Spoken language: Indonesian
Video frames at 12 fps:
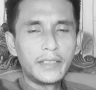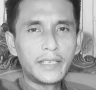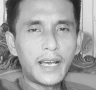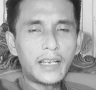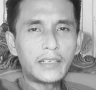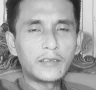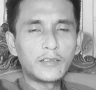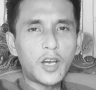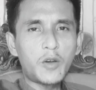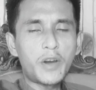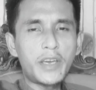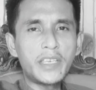Jalan
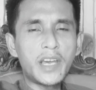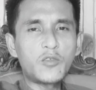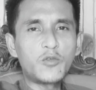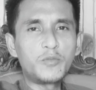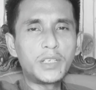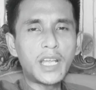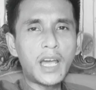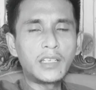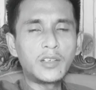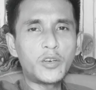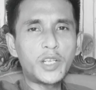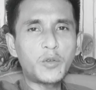Allah wa iyyakum min
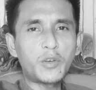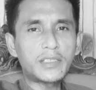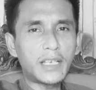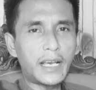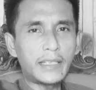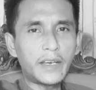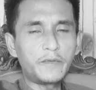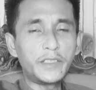ahli lahir wa sa'ada